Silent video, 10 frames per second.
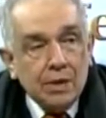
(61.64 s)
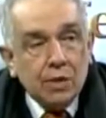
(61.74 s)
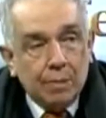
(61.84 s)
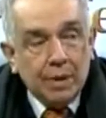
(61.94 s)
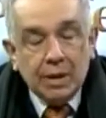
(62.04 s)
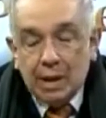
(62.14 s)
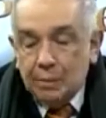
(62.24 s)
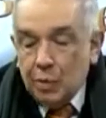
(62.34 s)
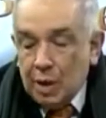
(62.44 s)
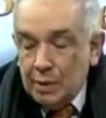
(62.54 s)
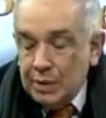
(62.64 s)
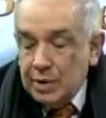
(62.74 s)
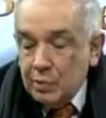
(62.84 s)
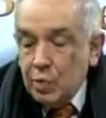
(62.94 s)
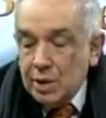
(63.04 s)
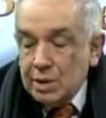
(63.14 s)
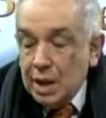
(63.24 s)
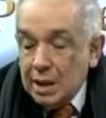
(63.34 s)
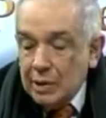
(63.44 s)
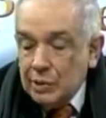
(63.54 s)
copas del Apocalipsis
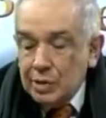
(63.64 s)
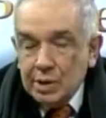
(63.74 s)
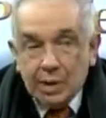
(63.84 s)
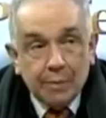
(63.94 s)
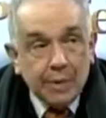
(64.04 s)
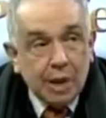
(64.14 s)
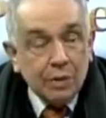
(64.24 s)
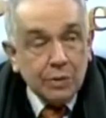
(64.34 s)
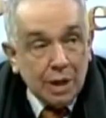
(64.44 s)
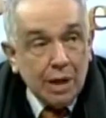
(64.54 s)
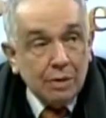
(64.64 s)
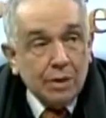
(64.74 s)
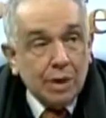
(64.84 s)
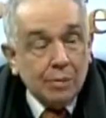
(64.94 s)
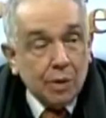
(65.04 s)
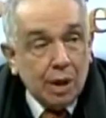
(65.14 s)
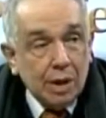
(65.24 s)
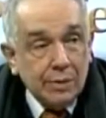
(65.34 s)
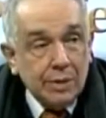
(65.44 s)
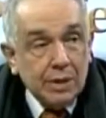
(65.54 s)
muestran eso y también los sellos del
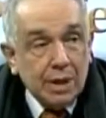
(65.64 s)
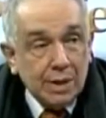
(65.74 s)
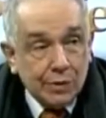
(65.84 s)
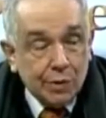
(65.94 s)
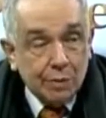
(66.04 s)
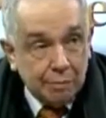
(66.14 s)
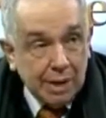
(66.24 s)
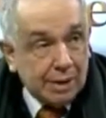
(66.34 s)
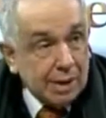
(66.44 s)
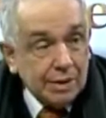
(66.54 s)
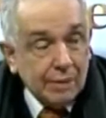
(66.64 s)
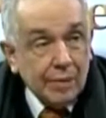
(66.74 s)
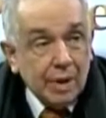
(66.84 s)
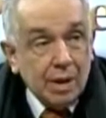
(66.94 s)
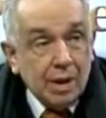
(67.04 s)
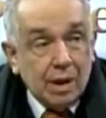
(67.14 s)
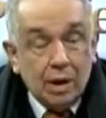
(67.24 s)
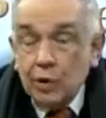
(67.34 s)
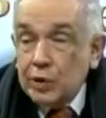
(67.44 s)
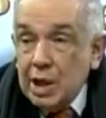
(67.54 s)
Apocalipsis y las trompetas.
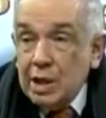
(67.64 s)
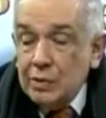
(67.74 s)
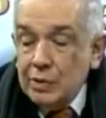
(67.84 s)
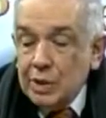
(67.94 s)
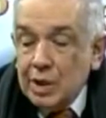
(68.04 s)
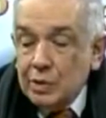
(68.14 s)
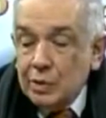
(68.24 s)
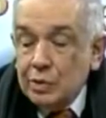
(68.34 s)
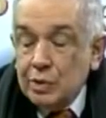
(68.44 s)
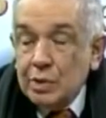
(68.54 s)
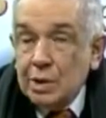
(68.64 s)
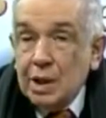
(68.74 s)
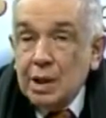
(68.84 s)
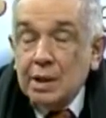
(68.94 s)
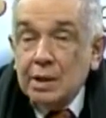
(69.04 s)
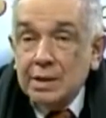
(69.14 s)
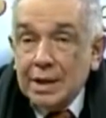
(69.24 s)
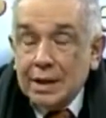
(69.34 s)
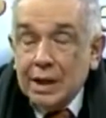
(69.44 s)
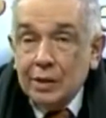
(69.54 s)
Los sellos que son eh,
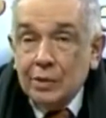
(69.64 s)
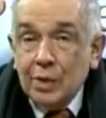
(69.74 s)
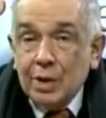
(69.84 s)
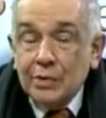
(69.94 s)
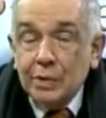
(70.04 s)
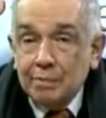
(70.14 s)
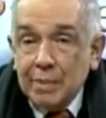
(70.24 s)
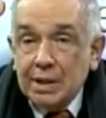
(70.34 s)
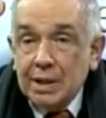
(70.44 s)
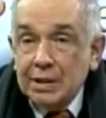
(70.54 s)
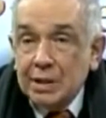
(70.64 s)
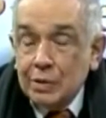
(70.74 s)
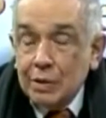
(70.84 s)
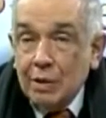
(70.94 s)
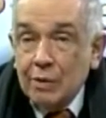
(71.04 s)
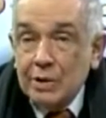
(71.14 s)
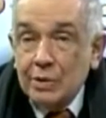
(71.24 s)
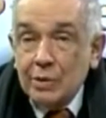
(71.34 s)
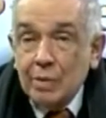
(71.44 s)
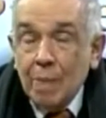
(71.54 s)
secretos, las trompetas que son
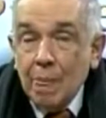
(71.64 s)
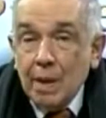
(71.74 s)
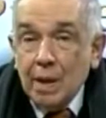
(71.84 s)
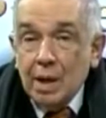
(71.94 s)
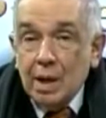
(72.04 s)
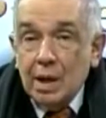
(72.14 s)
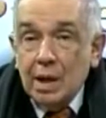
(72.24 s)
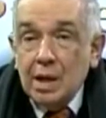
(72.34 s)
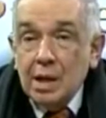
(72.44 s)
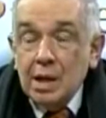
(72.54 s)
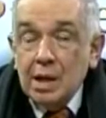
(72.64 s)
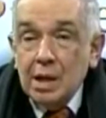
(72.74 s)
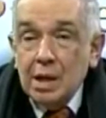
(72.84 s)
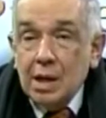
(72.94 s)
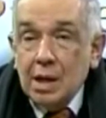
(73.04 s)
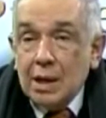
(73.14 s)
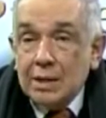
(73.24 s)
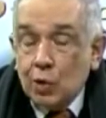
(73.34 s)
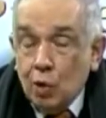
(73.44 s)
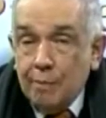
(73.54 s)
avisos y
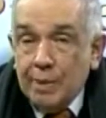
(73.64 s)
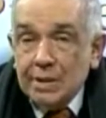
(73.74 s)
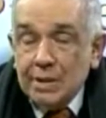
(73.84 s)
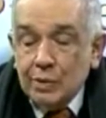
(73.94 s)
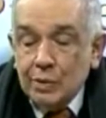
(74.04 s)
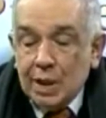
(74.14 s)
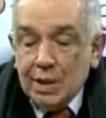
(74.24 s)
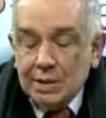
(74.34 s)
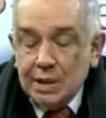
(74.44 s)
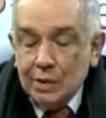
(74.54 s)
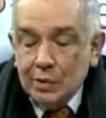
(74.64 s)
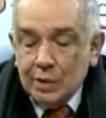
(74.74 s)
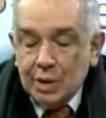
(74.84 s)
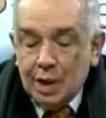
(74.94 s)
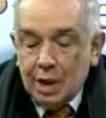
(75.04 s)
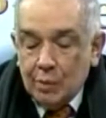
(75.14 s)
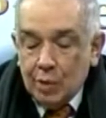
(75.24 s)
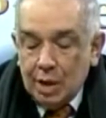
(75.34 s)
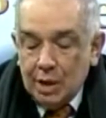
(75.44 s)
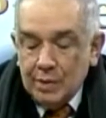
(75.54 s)
las copas que son castigos. En el
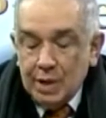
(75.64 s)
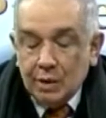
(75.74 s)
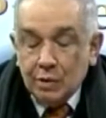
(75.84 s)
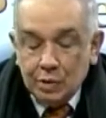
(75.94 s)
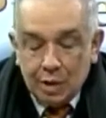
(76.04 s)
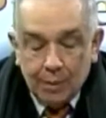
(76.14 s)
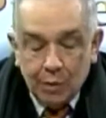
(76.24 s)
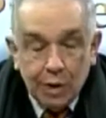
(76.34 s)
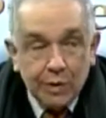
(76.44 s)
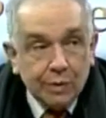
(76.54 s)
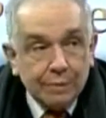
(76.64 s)
Apocalipsis encontramos eso.